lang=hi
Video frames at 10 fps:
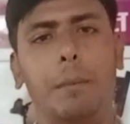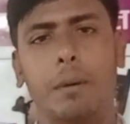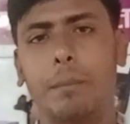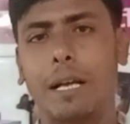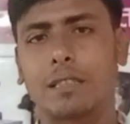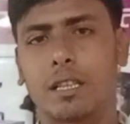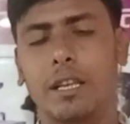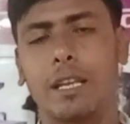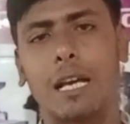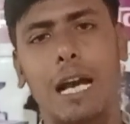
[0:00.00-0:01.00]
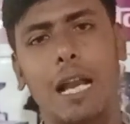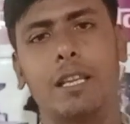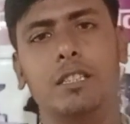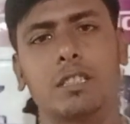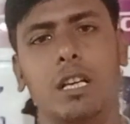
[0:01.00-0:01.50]
अब हम बात करेंगे
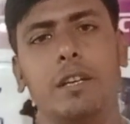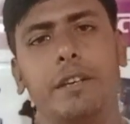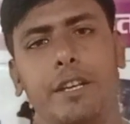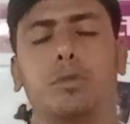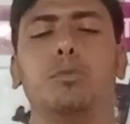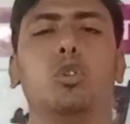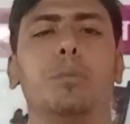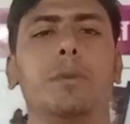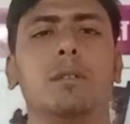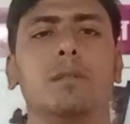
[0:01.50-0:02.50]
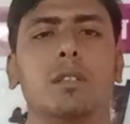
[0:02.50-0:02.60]
आठ इंच का नेक्स्ट वीडियो में